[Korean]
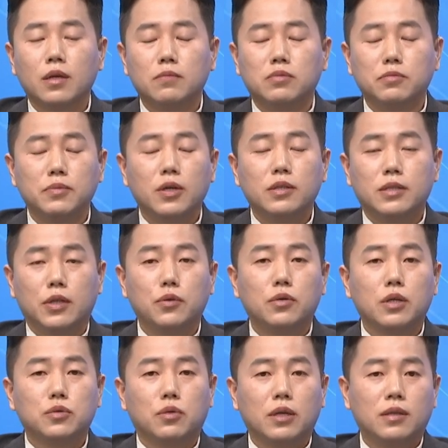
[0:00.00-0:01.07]
분명히
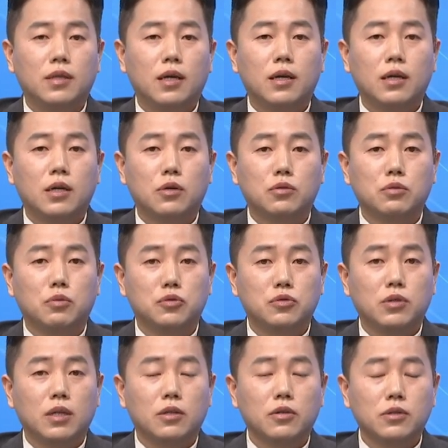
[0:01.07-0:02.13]
재료가 좋았다라고 볼
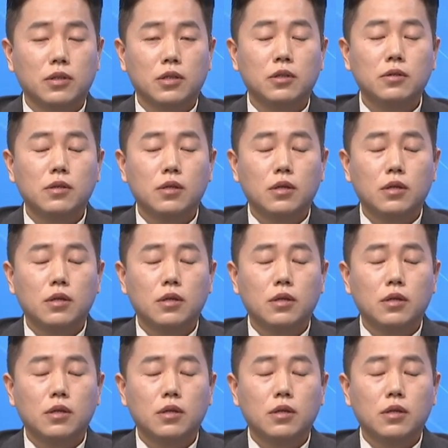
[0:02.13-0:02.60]
수가 있거든요.